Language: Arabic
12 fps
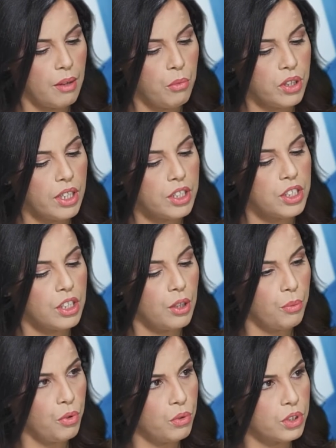
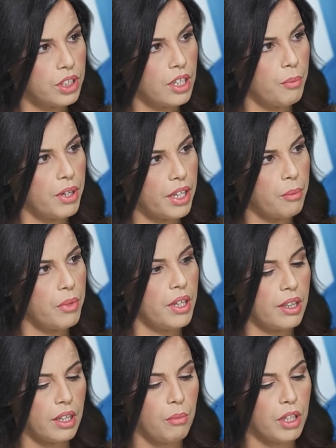كمنتجات بيولوجيه
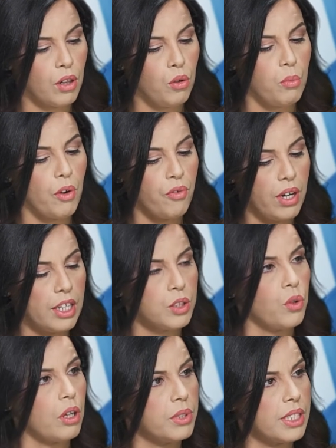بالكميات المطلوبه في
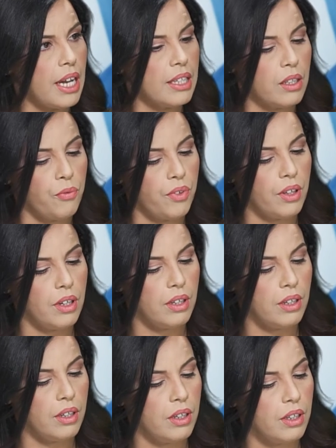الاسواق المساحات
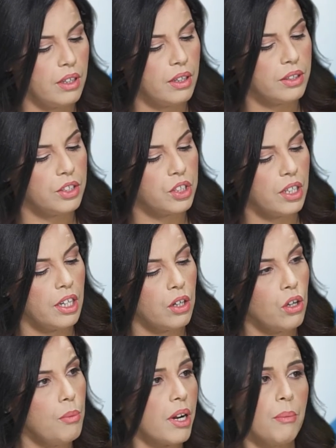التجاريه
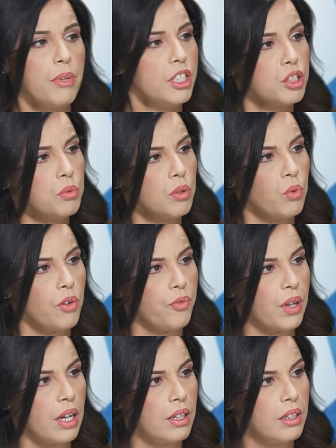الكبرى ماهيش
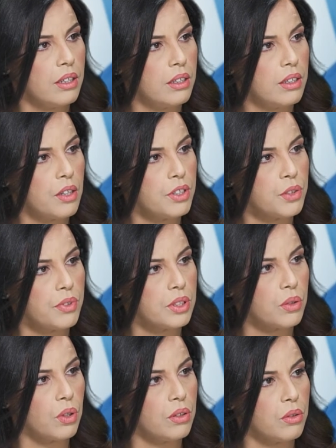متوفره كيفاش
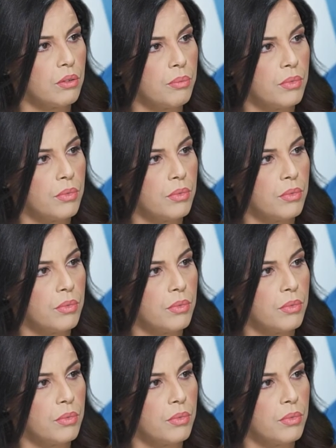تفسروا هانتو؟